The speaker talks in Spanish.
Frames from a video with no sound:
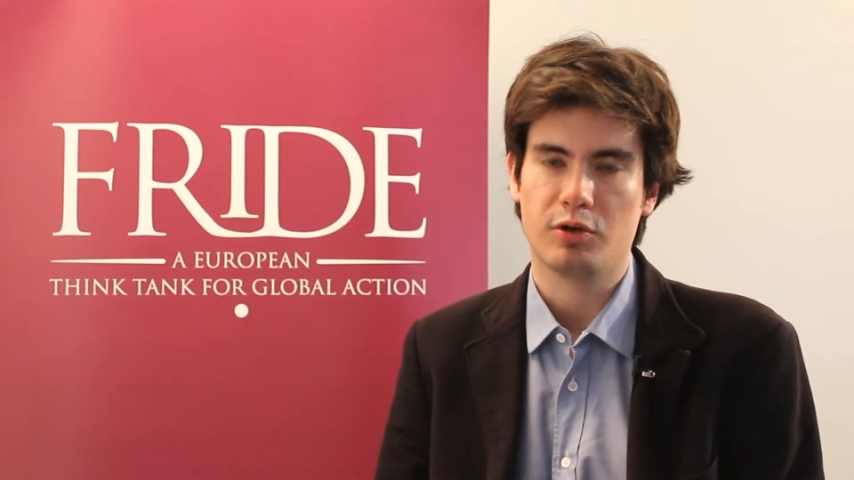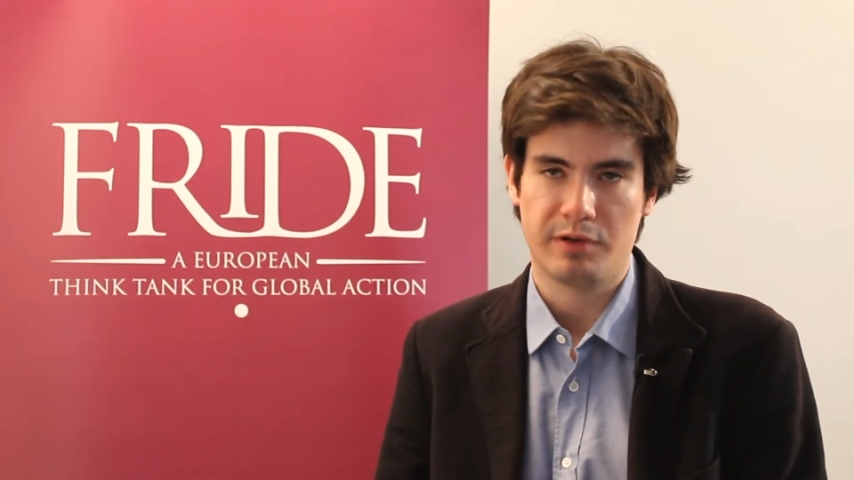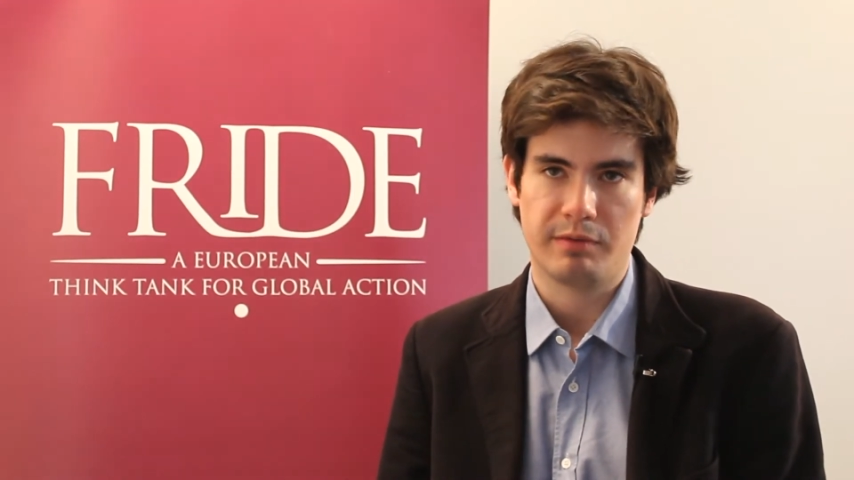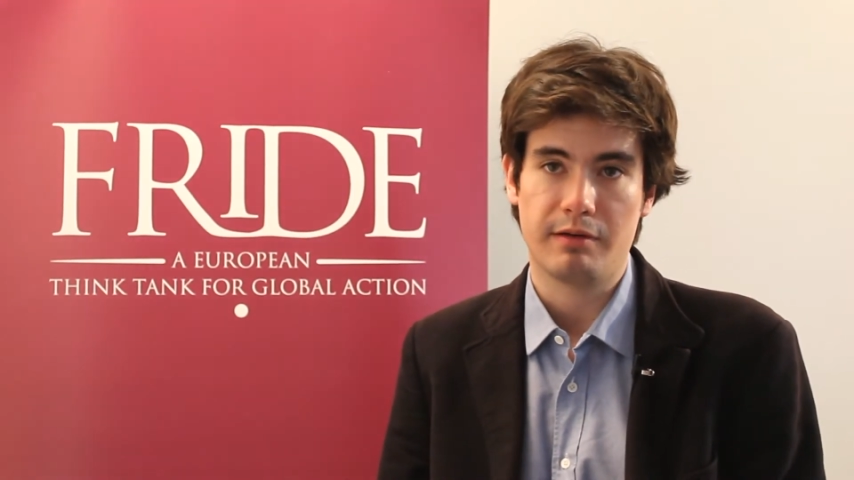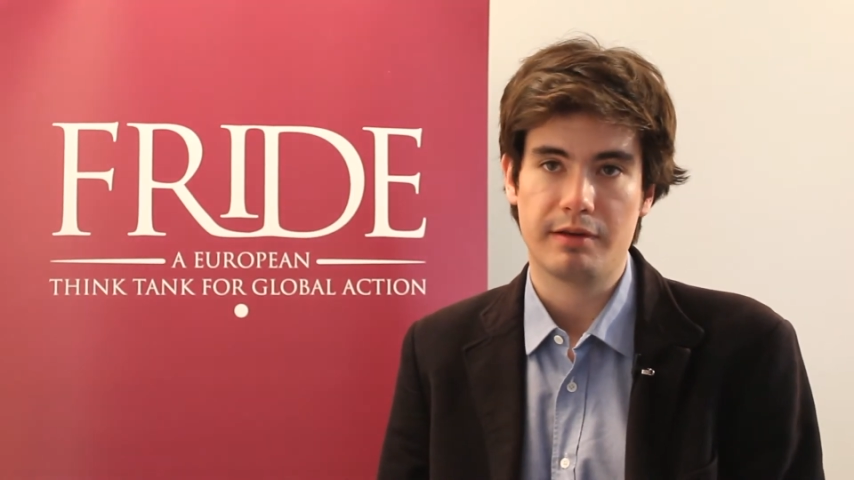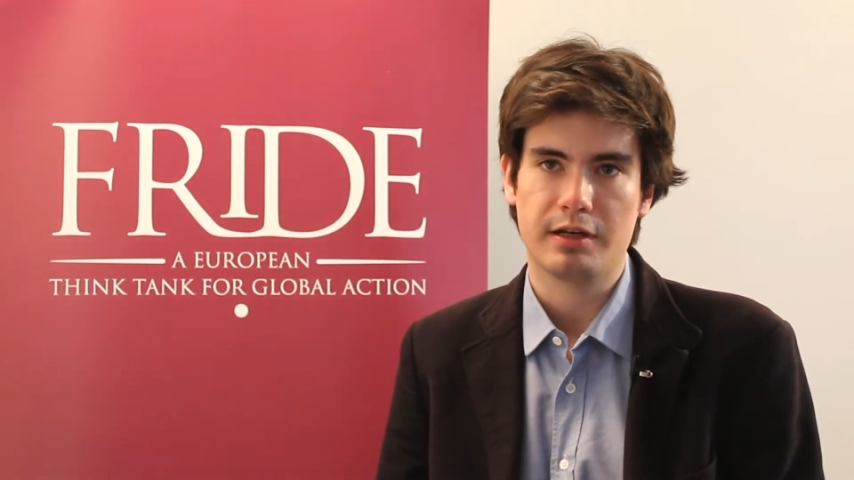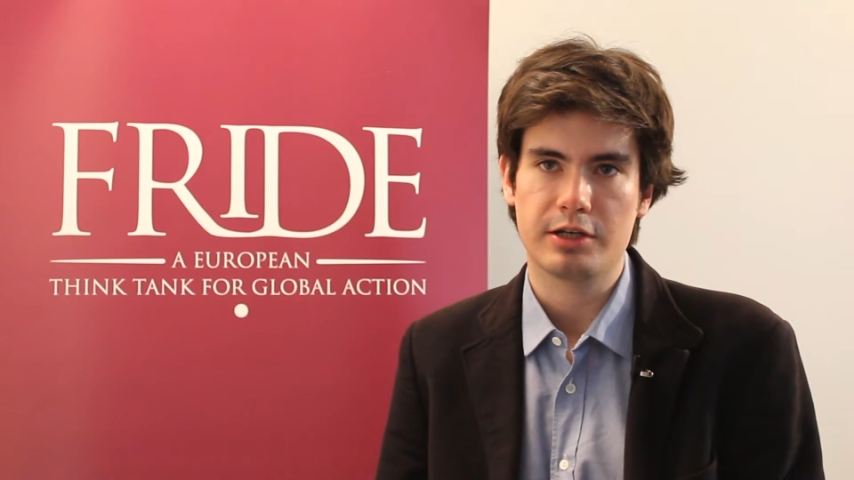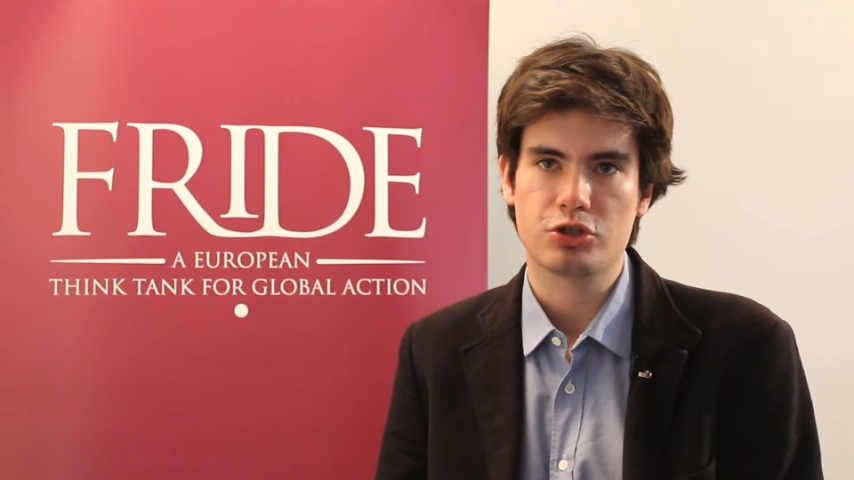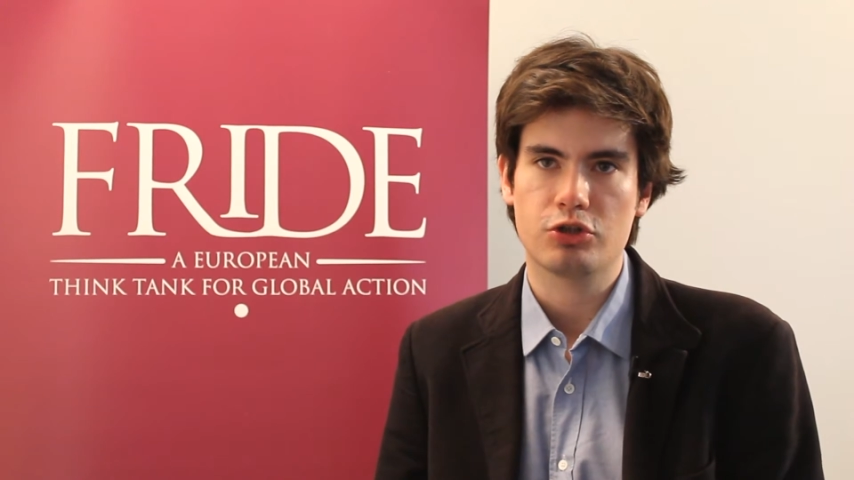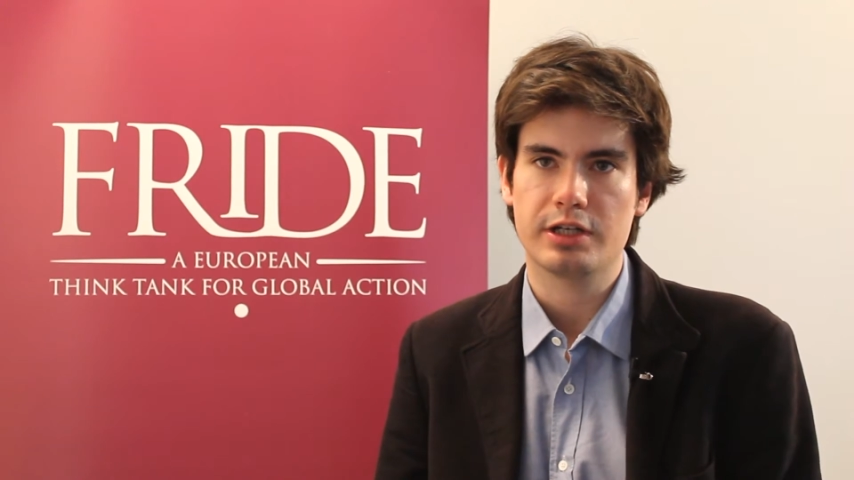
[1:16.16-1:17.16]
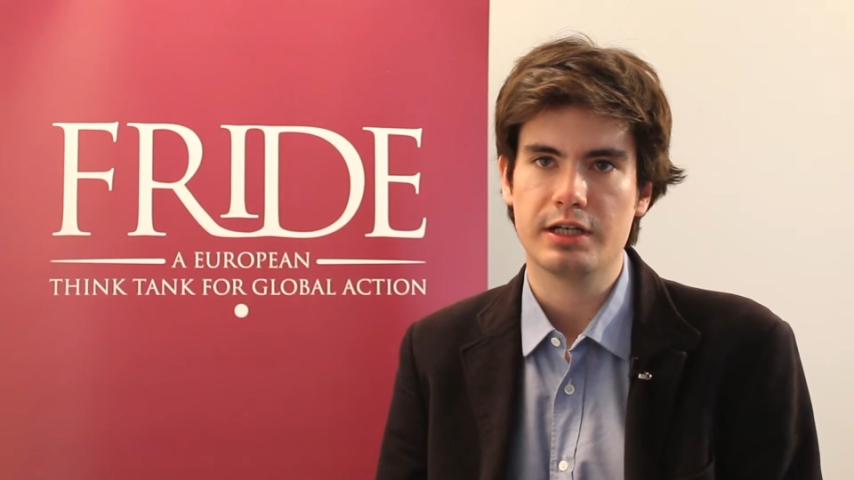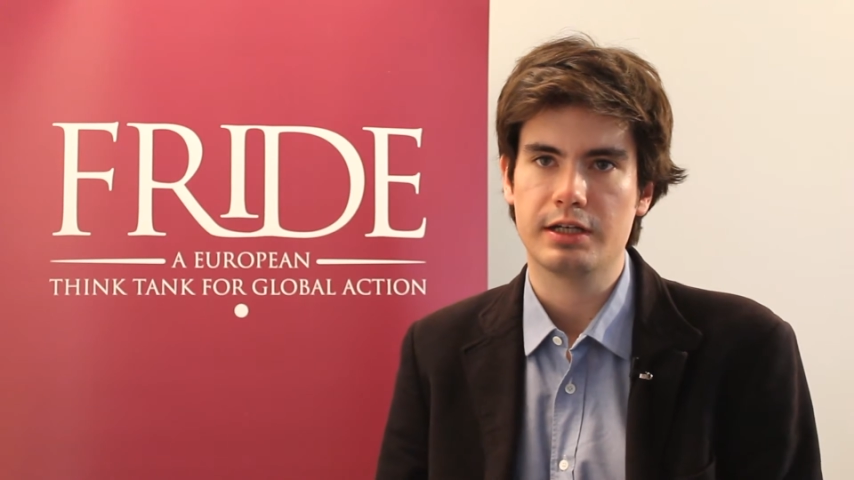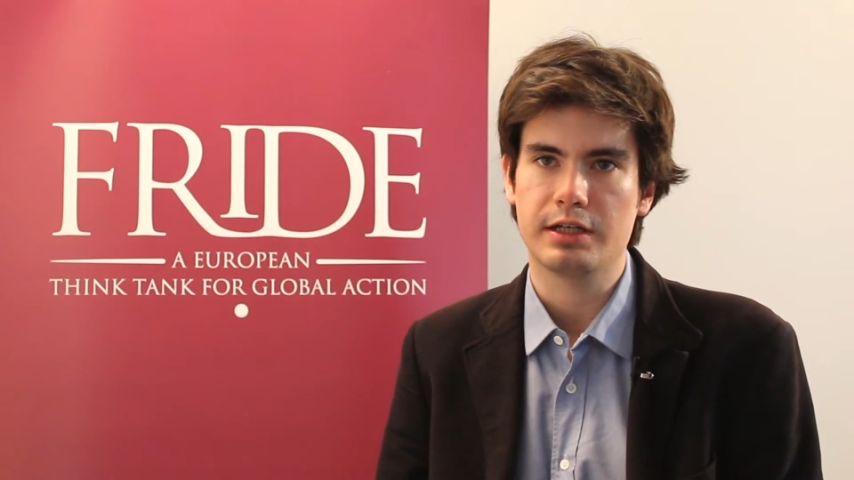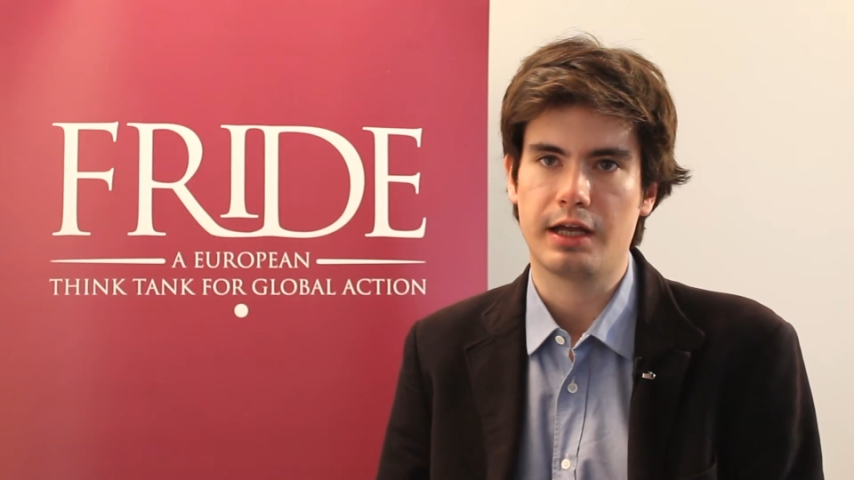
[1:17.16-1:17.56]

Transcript: por primera vez en la historia